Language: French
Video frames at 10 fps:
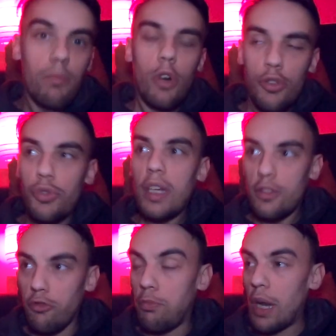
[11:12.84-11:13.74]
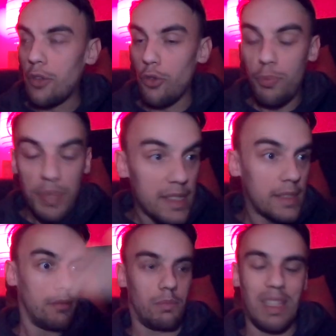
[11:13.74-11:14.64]
en tout cas, ils ouvrent plein de
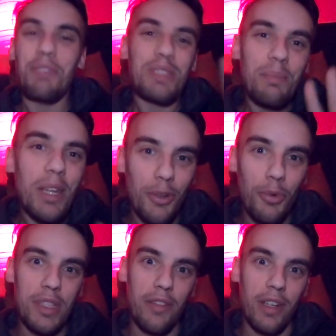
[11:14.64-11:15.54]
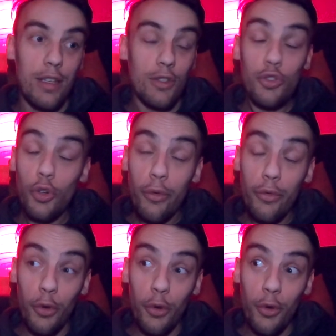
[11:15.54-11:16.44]
pistes et on sait pas trop où ça va. Sauf
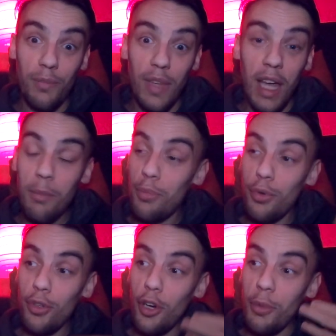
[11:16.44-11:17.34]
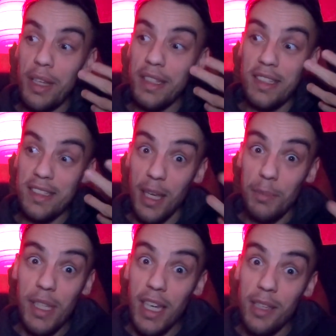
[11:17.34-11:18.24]
que un peu comme un escape
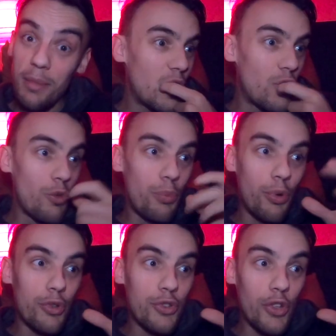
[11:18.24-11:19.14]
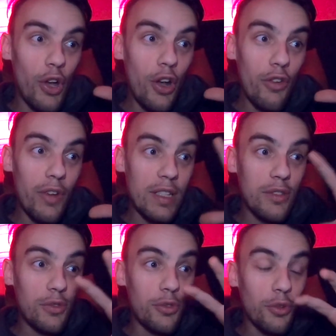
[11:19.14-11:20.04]
game, le puzzle va
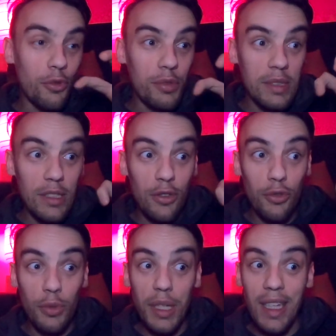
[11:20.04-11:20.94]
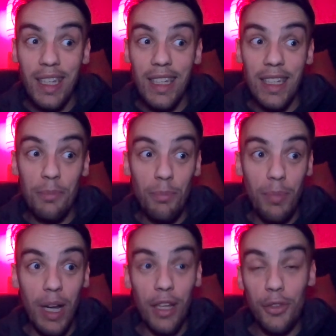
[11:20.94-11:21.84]
se constituer et
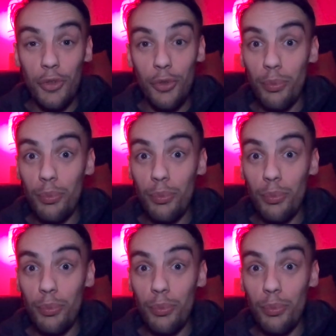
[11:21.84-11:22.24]
plein de